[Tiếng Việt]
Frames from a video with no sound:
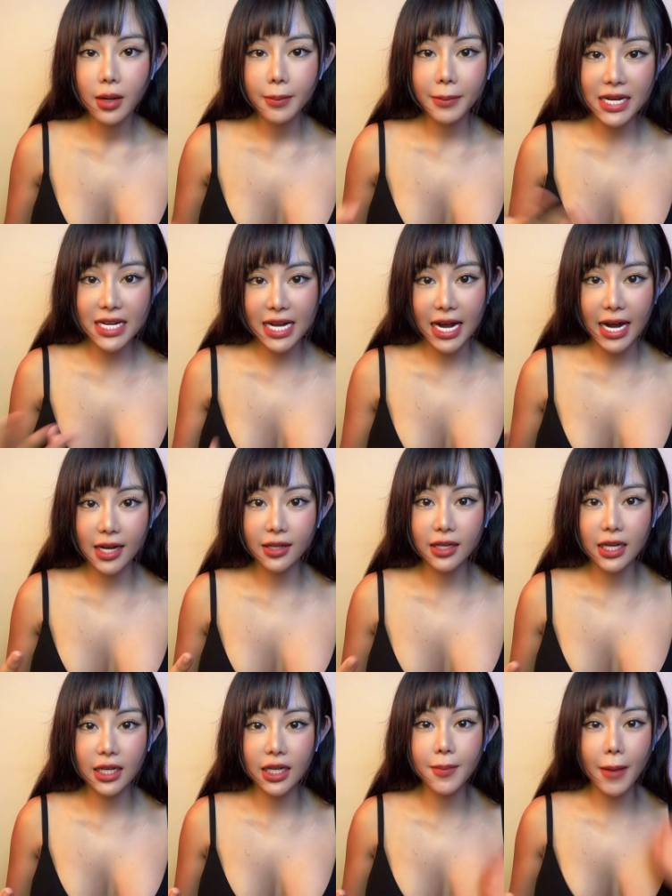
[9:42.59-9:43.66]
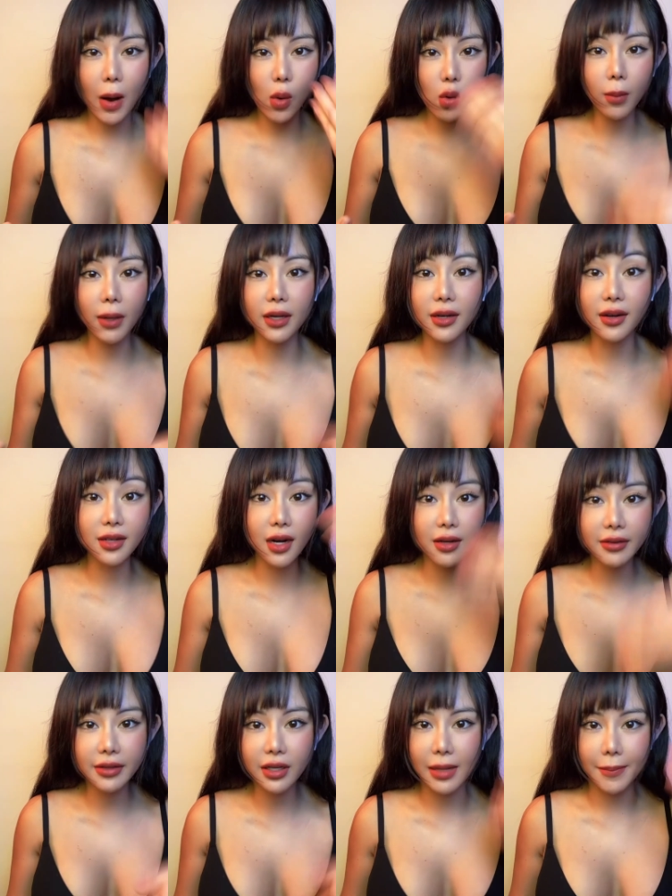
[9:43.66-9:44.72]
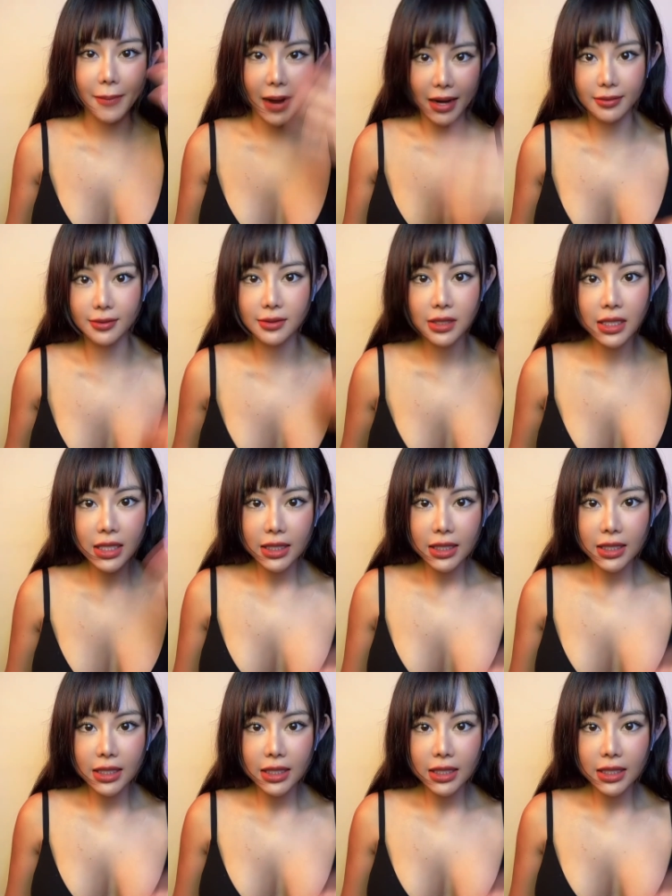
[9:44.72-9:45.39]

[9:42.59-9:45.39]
mấy ngày á, thì cái máu của mình nó rên rất là mạnh